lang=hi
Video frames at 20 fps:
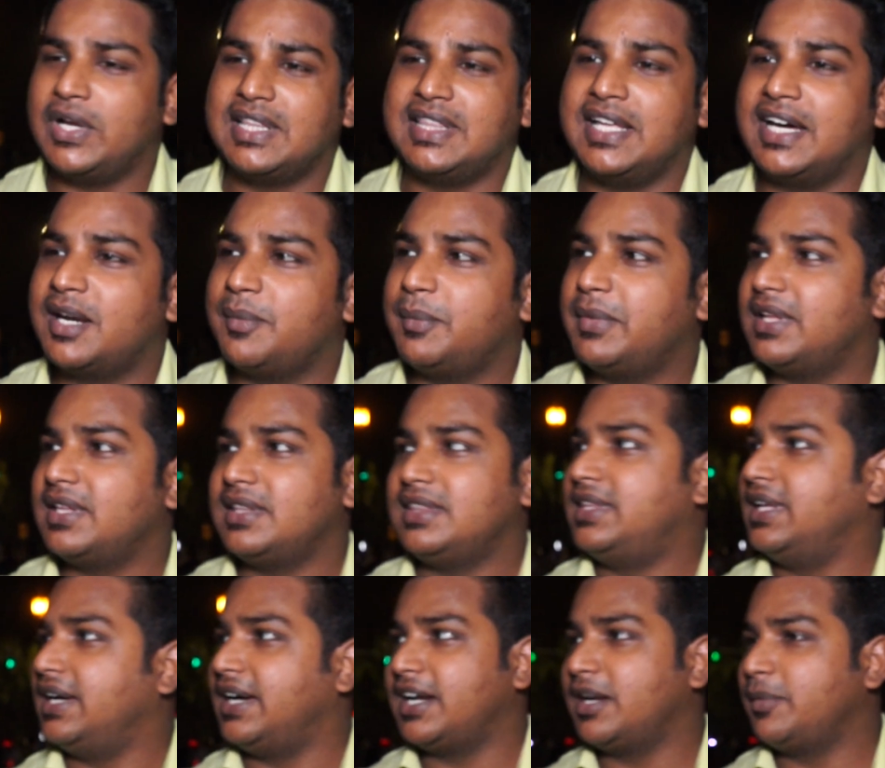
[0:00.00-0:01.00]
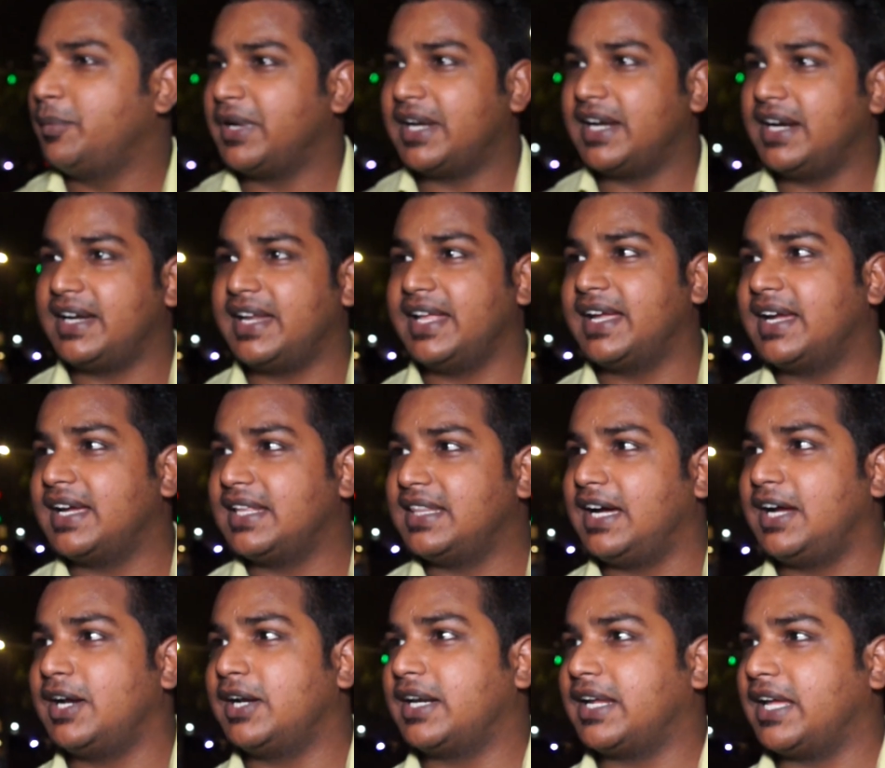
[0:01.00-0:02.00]
रहे हैं नहीं ये तो मस्जिद धर्म के
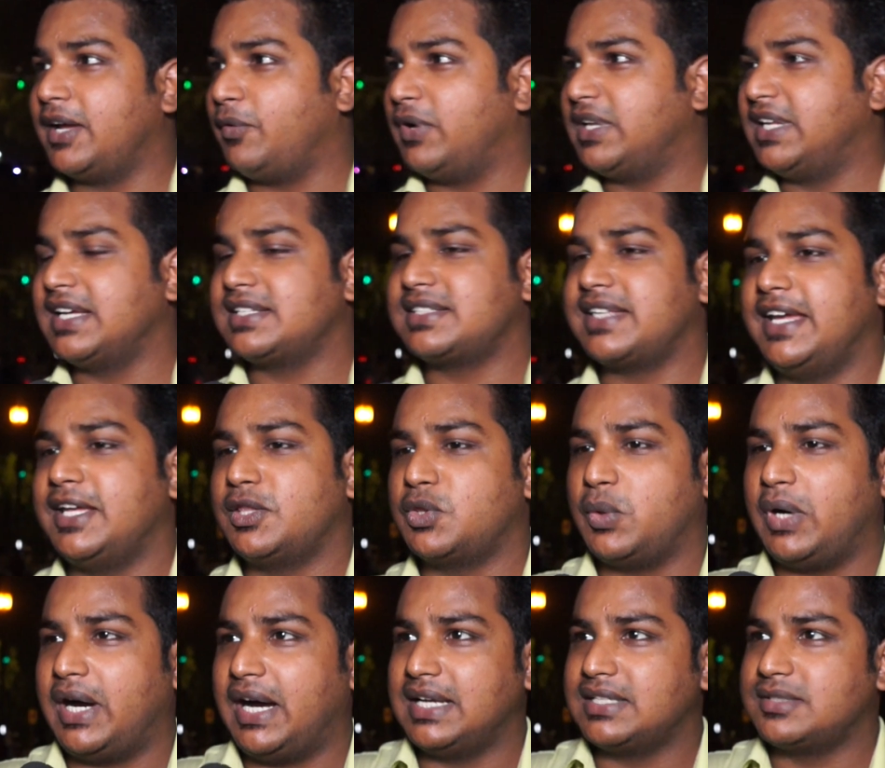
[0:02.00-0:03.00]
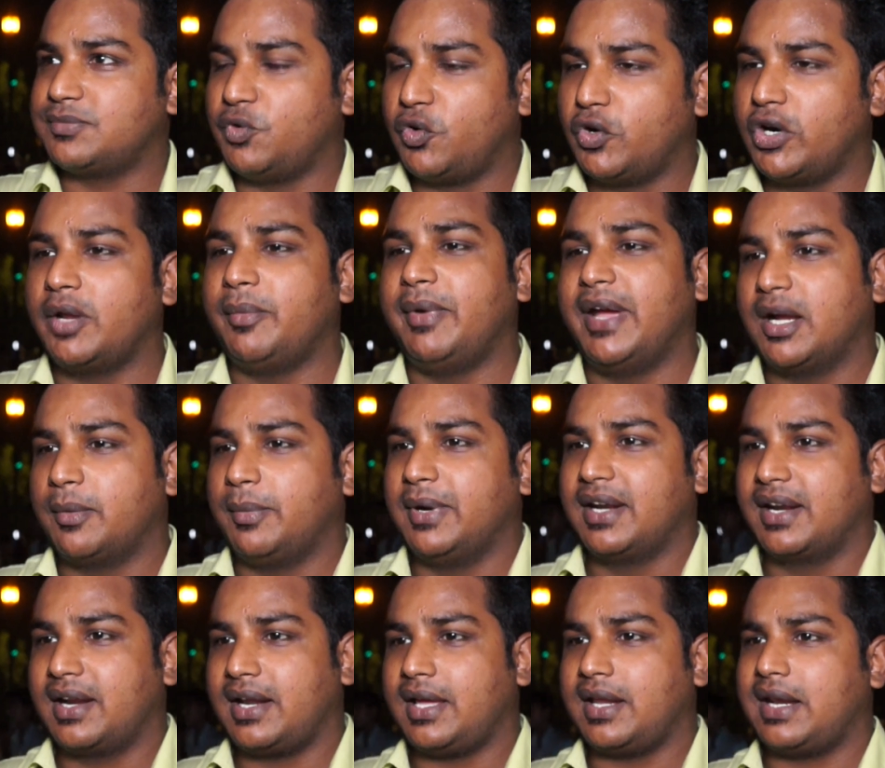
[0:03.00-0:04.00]
ठेकेदार के वजह से ही तो आज वोट बैंक
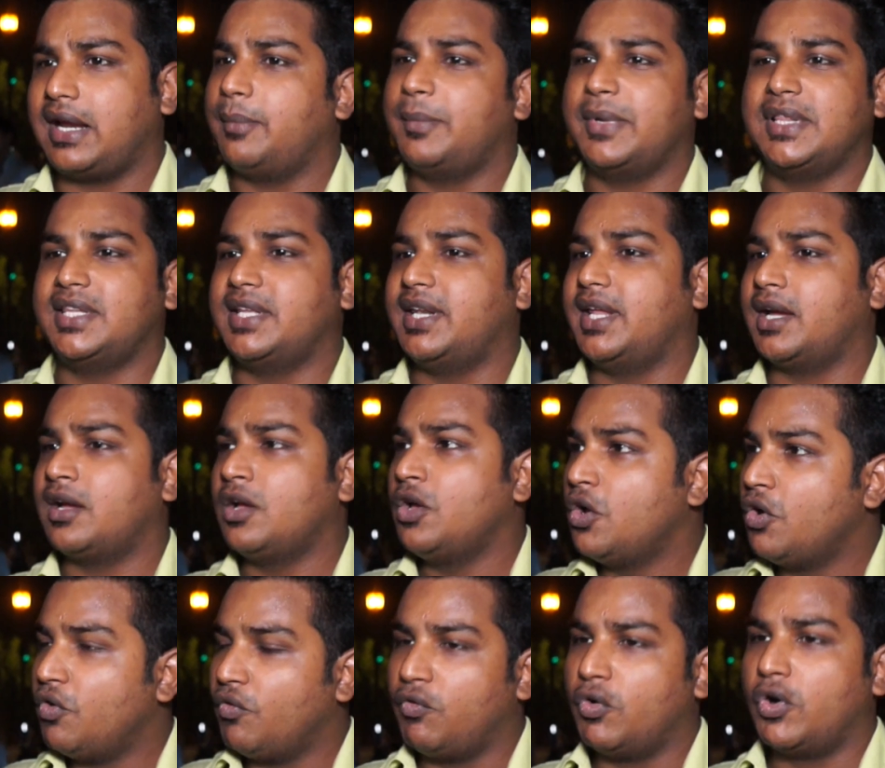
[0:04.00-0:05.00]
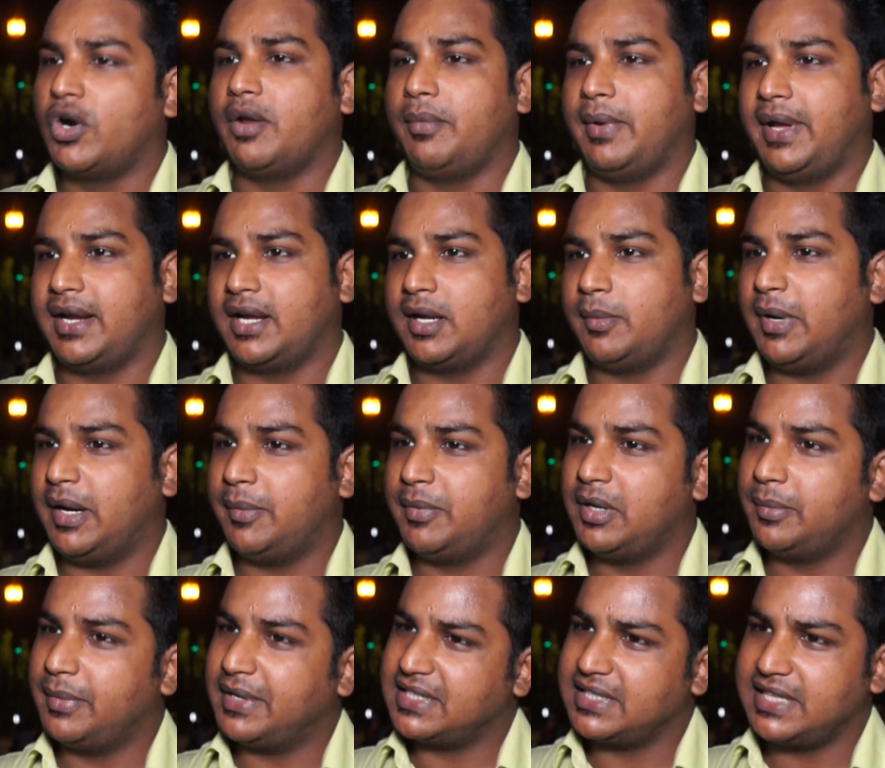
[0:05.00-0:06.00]
बन रहे हैं राम मंदिर एक वोट बैंक है
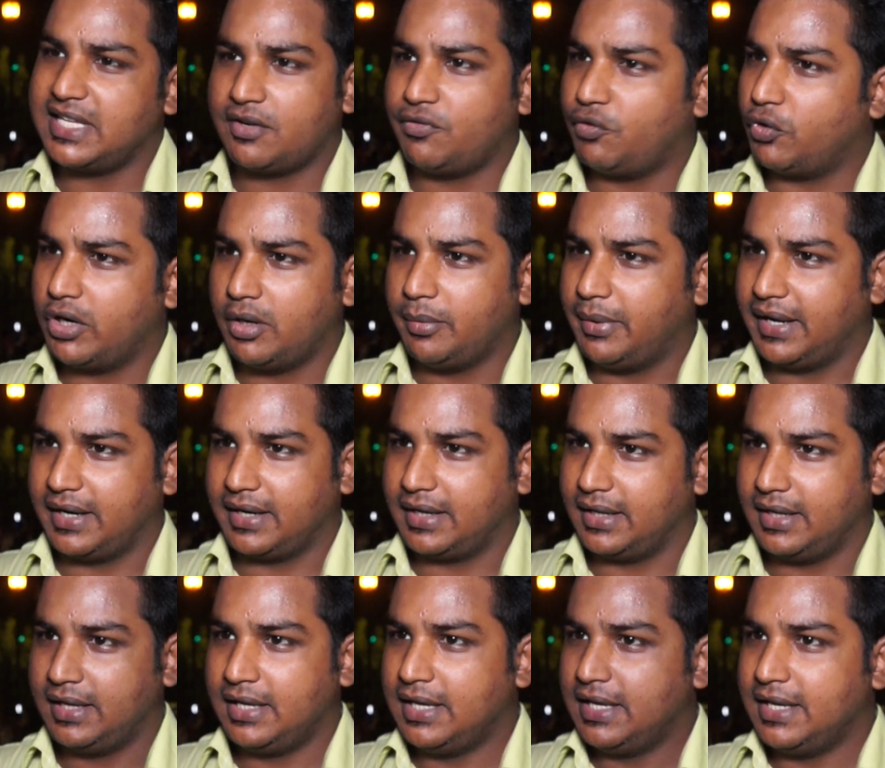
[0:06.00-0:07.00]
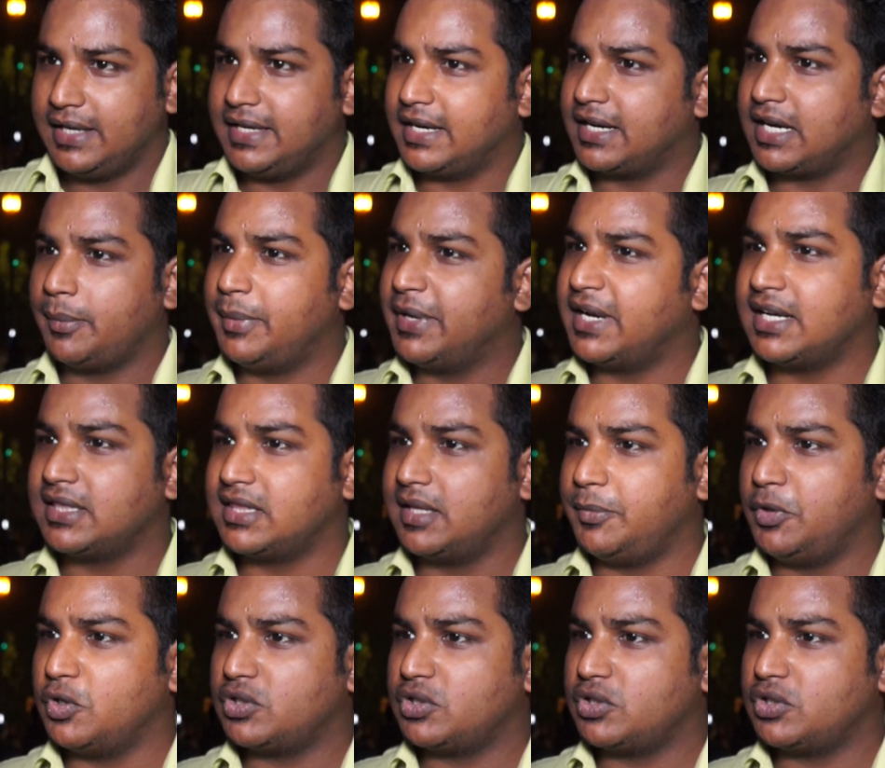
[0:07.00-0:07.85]
बाबरी मस्जिद एक वोट बैंक है ये कभी ख़त्म